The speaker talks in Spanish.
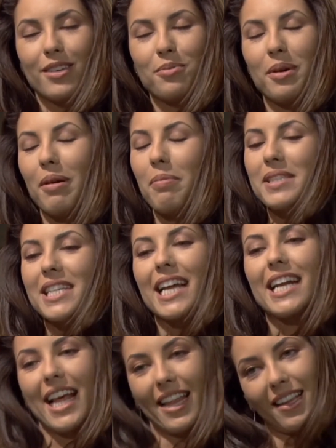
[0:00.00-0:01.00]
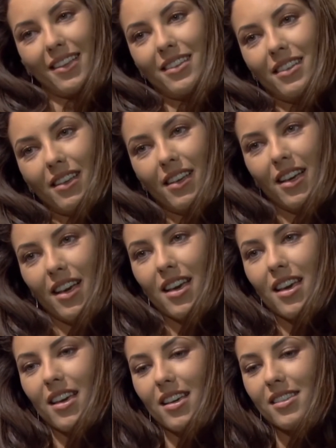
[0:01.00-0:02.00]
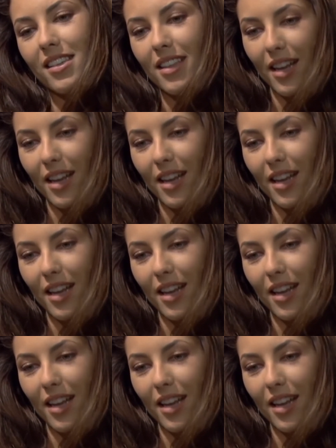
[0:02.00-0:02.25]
no le va a pasar nada. Y si